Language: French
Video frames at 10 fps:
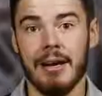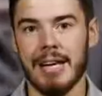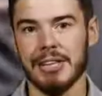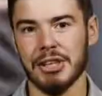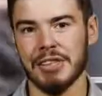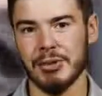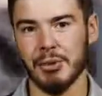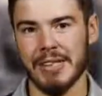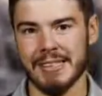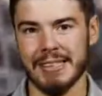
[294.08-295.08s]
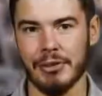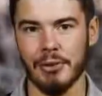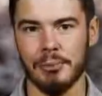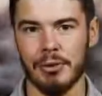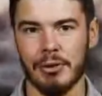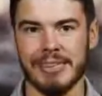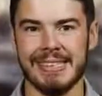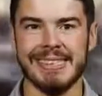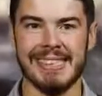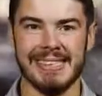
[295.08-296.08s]
L'agenda du Racing Club de Lens
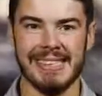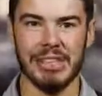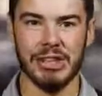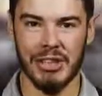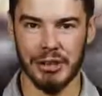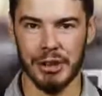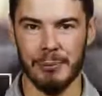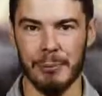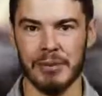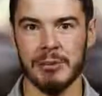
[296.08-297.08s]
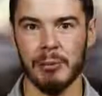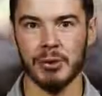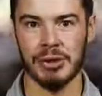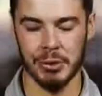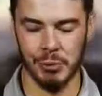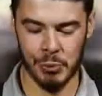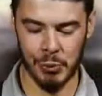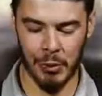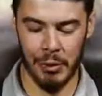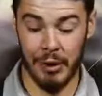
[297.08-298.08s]
est assez chargé pour ces prochains
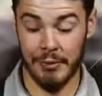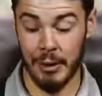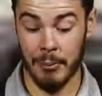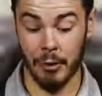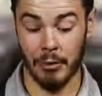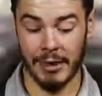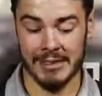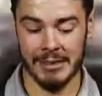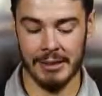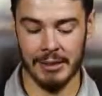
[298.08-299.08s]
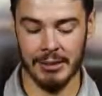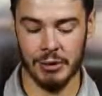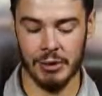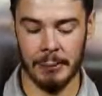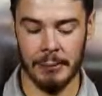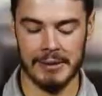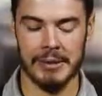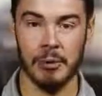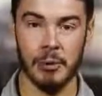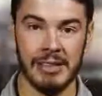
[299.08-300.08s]
jours. D'abord, le RCL se
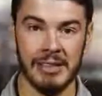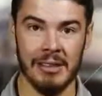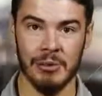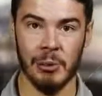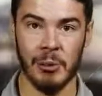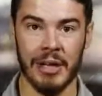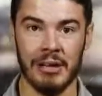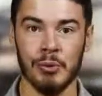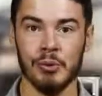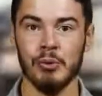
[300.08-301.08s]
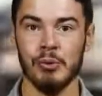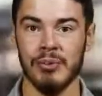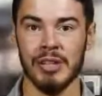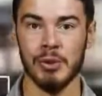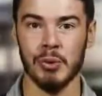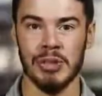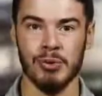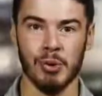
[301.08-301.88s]
déplace à Auxerre dans le cadre d'une nouvelle journée du